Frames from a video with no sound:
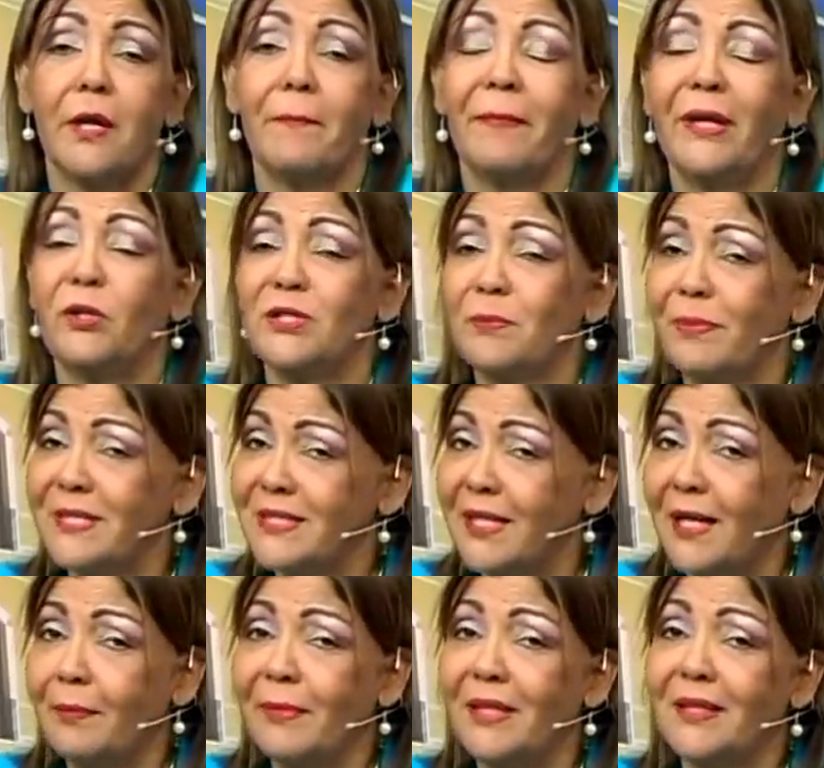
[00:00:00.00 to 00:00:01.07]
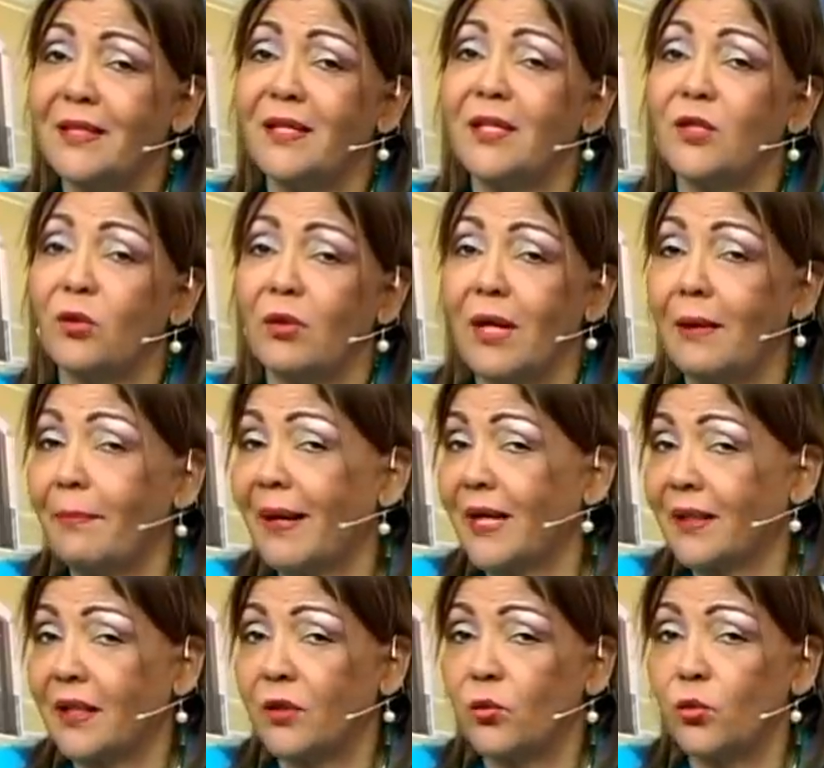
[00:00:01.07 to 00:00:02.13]
pero especialmente dentro de la
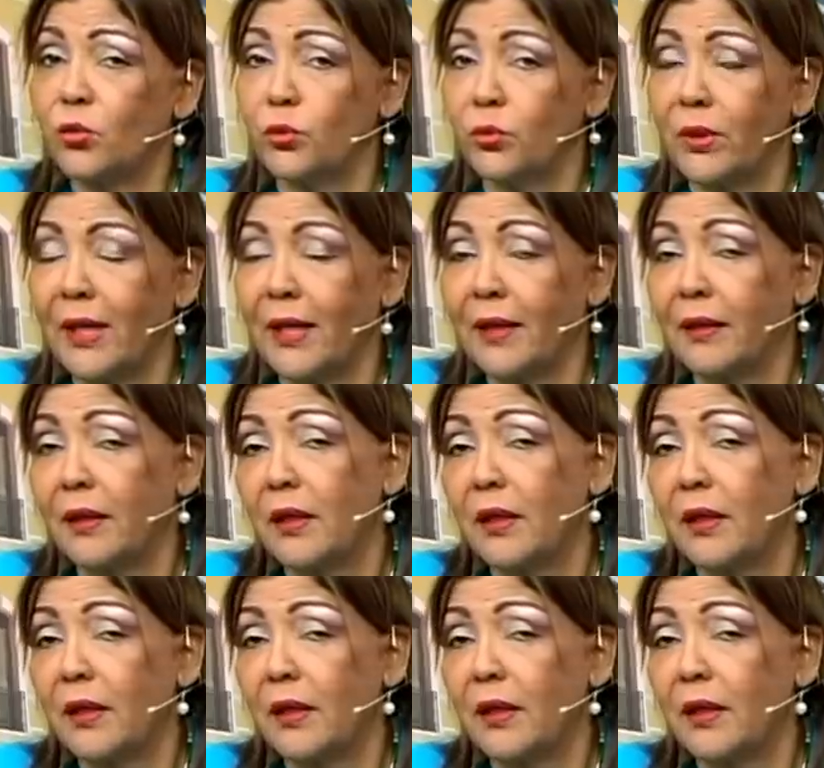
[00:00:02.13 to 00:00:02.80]
parte cultural.